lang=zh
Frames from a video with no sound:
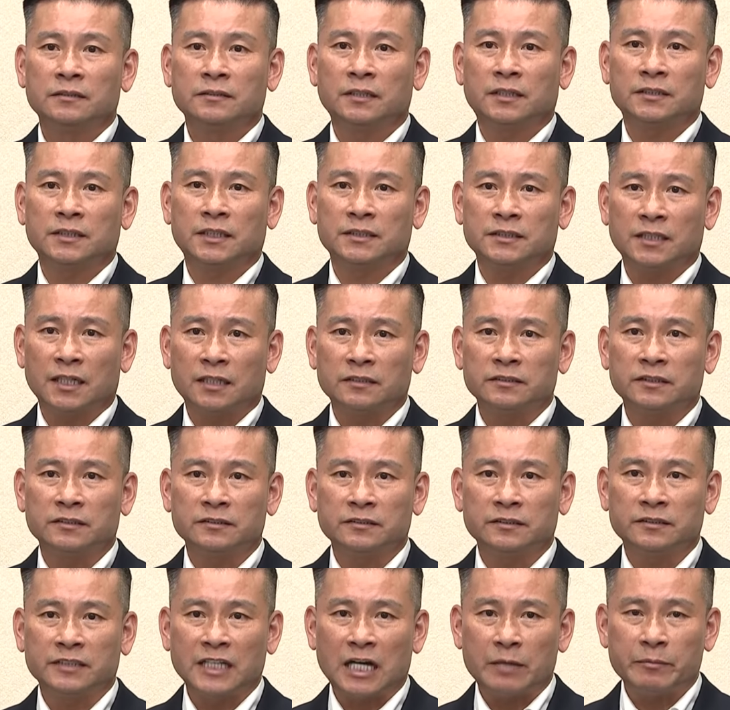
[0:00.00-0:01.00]
那再加上
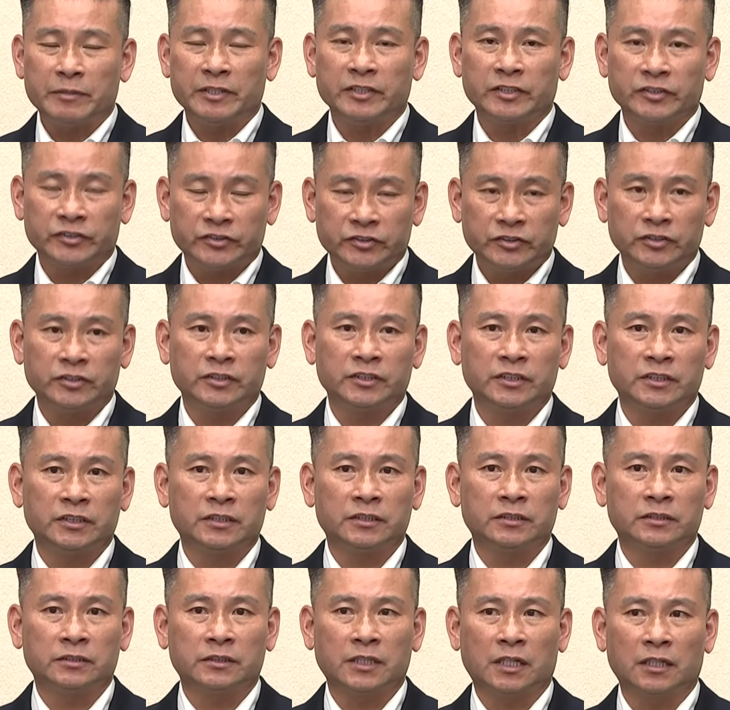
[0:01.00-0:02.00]
这次加倍的事
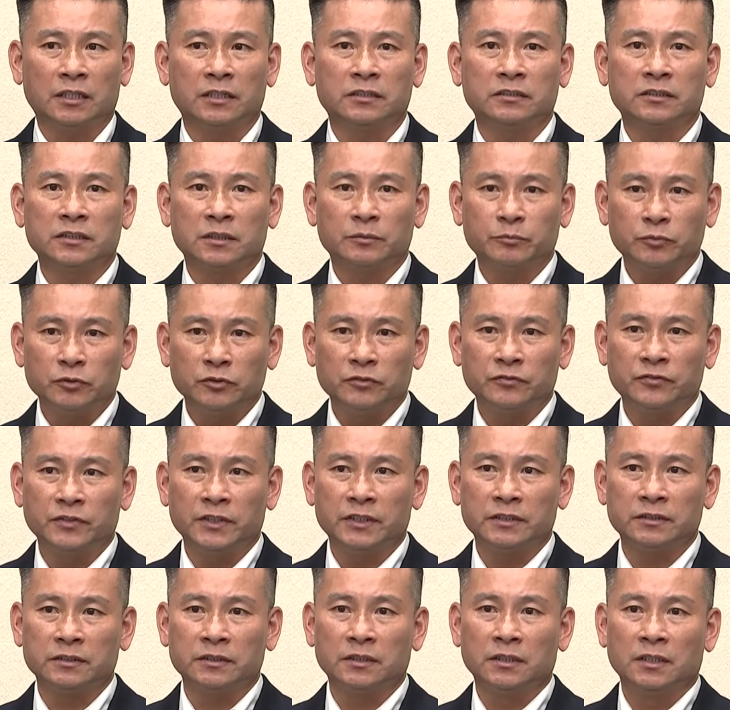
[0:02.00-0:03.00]
情，当然这个部
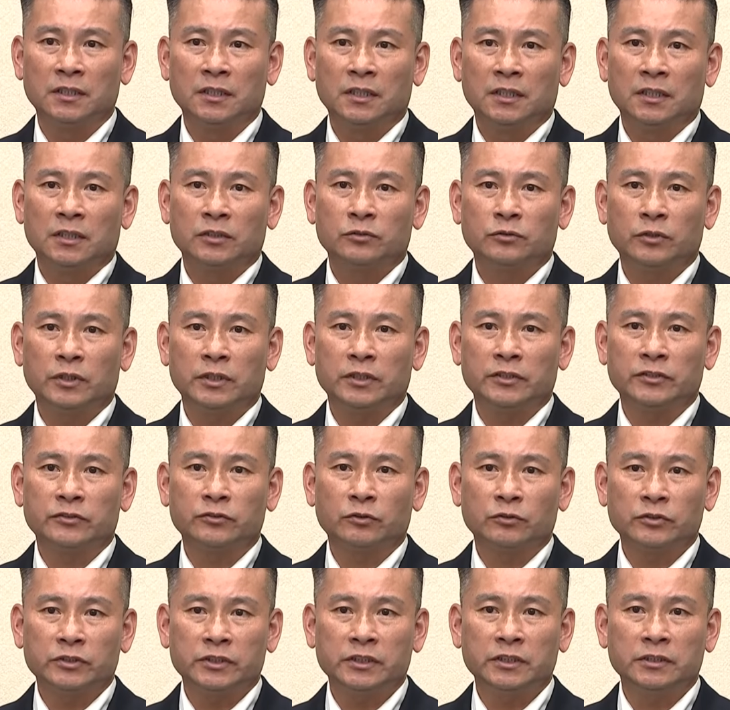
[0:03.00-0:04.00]
分对
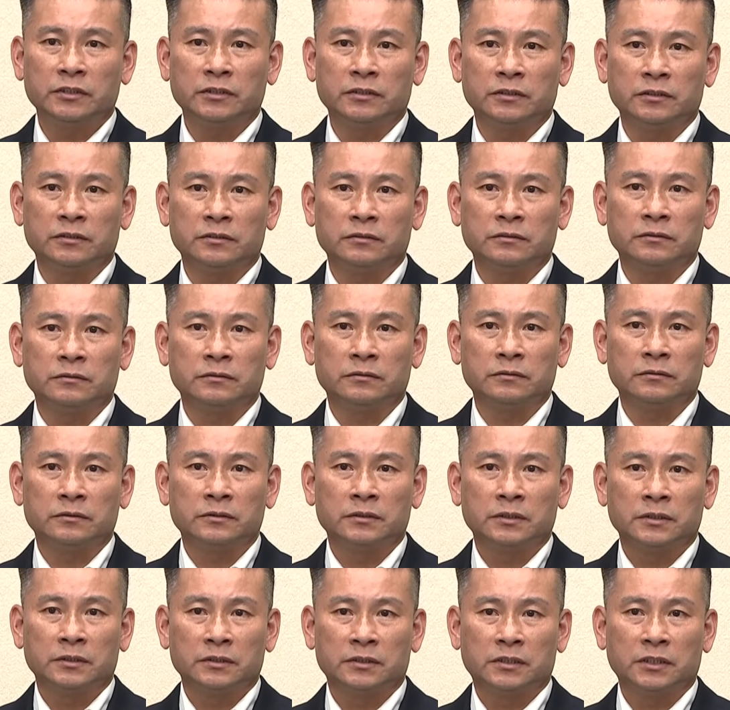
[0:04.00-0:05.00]
松信
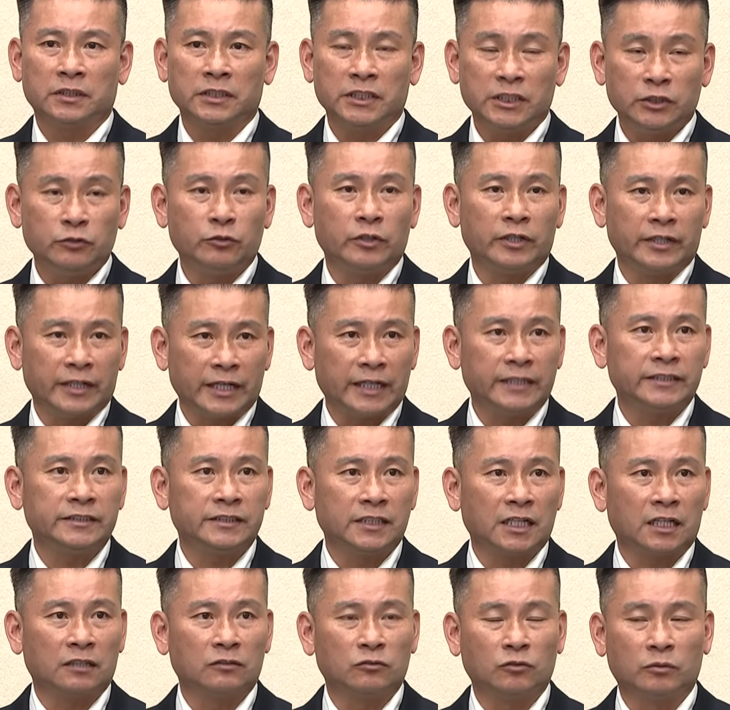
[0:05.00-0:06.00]
的议员来
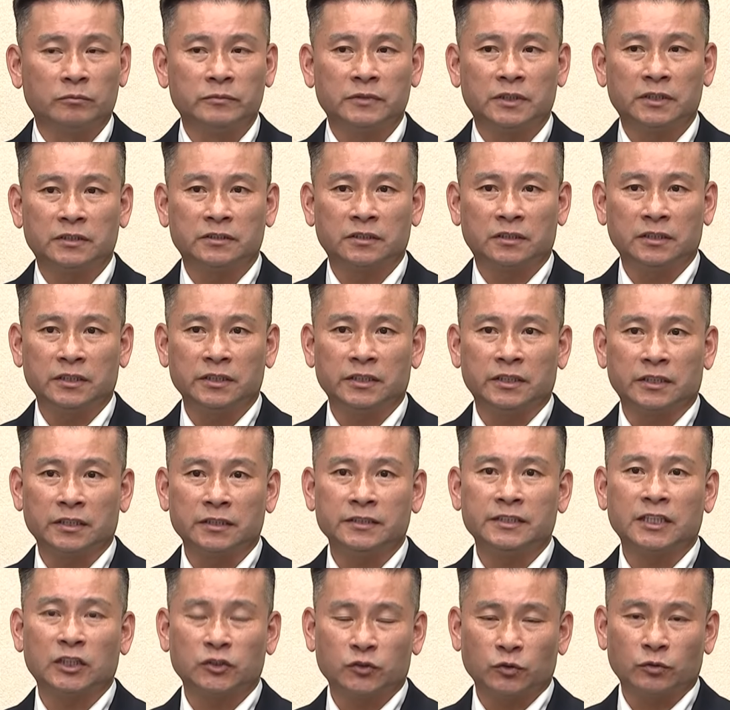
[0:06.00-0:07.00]
讲，我们的责任也
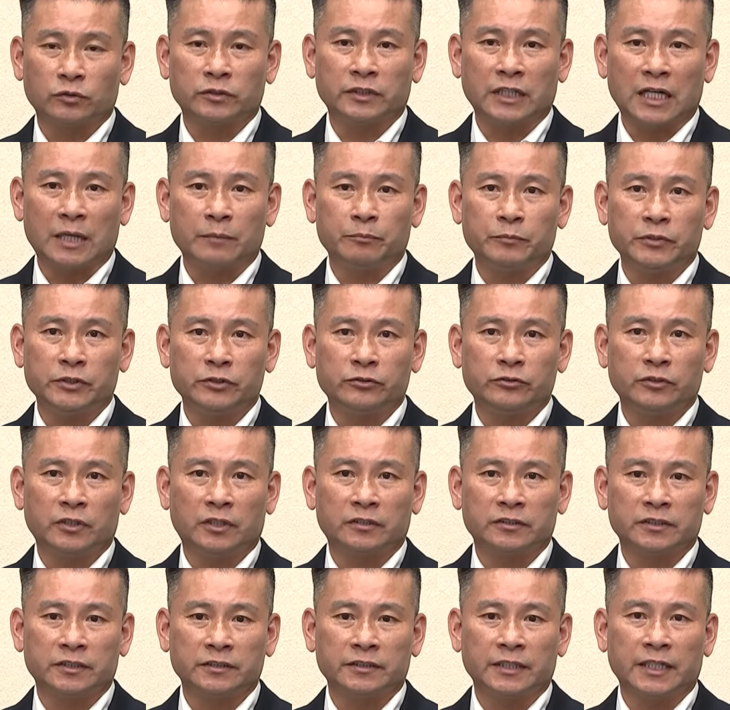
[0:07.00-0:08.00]
更加重大，必须
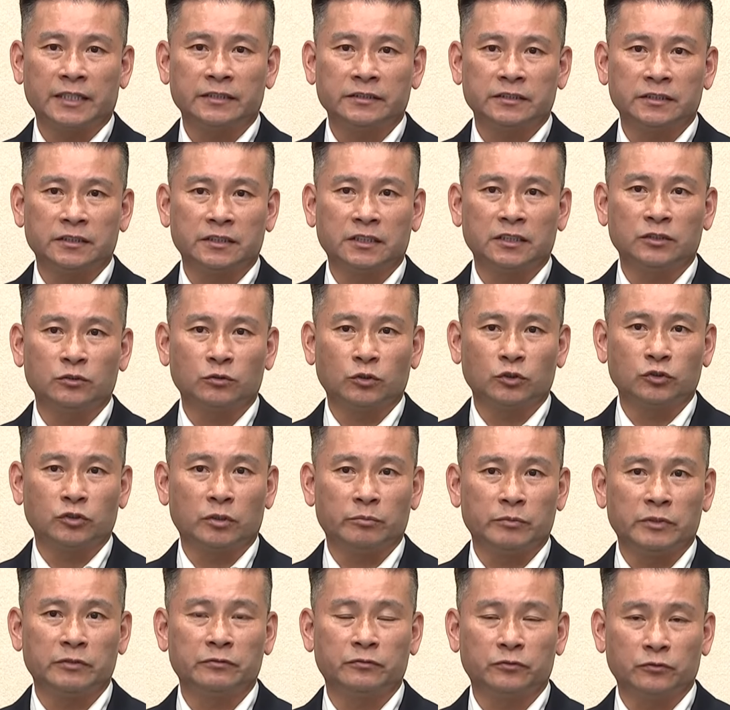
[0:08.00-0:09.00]
要承担起更多
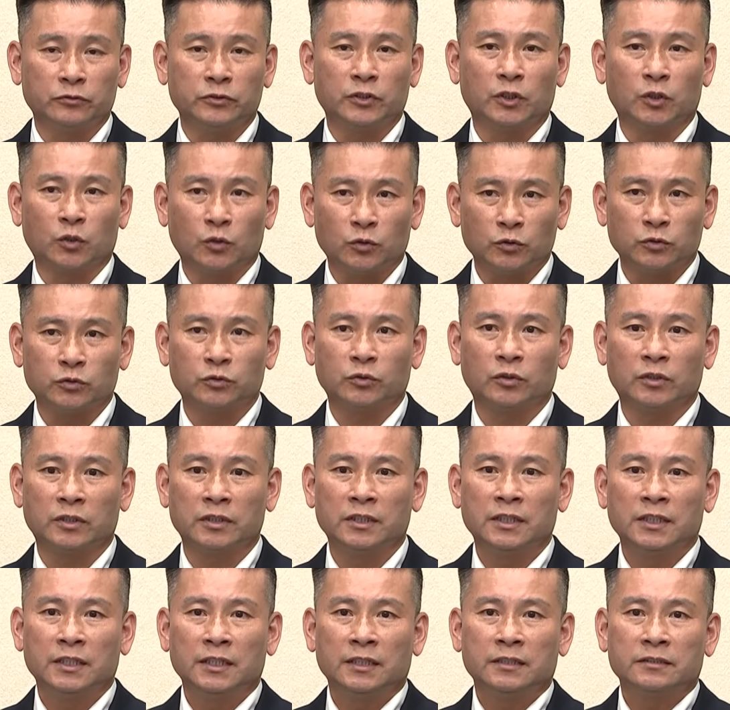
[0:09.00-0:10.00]
选民服务的工作。
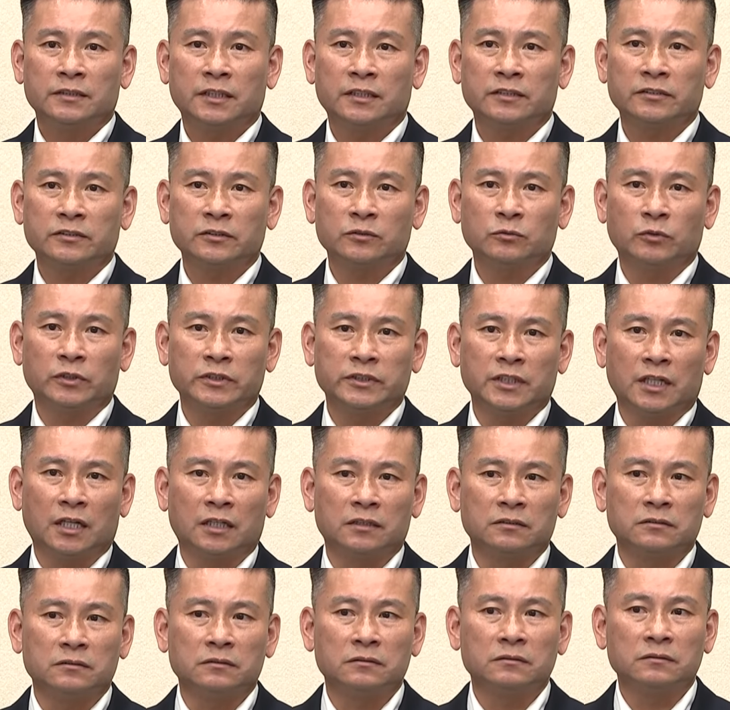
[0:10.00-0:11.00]
但是我
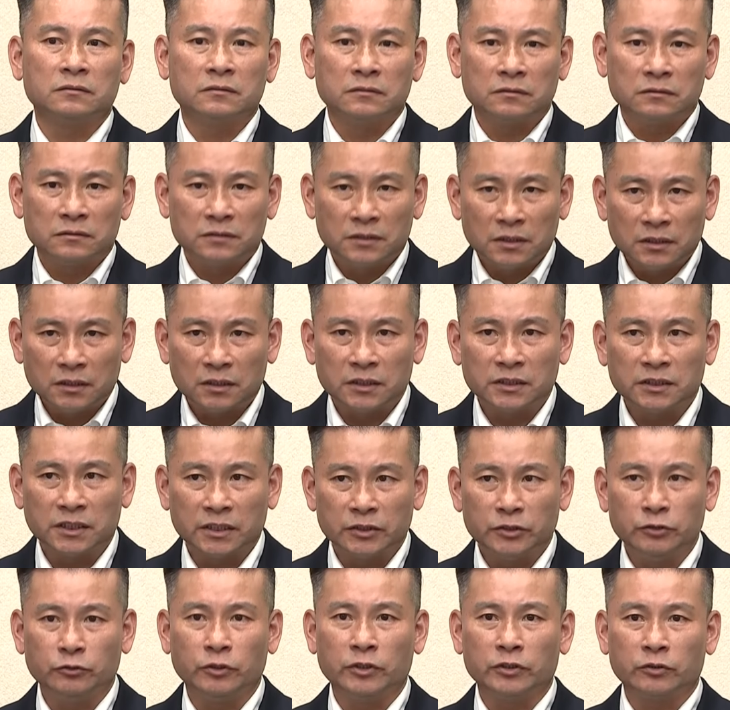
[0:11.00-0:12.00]
想，任何一
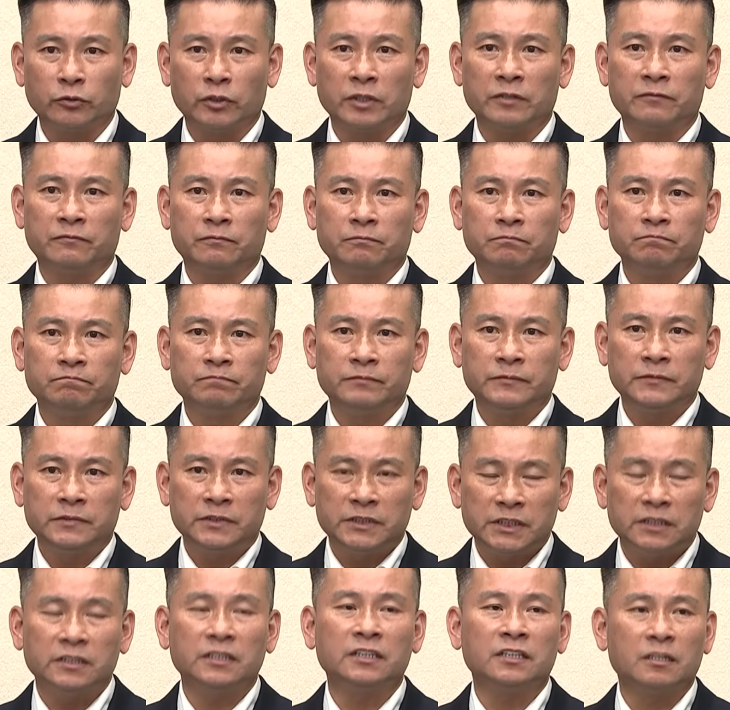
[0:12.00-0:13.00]
个议员都会
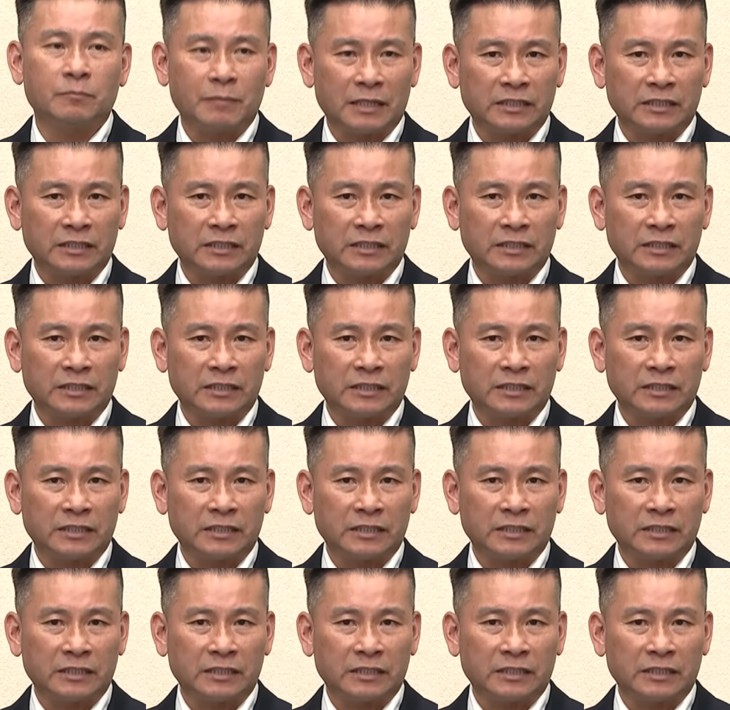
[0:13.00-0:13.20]
尽力的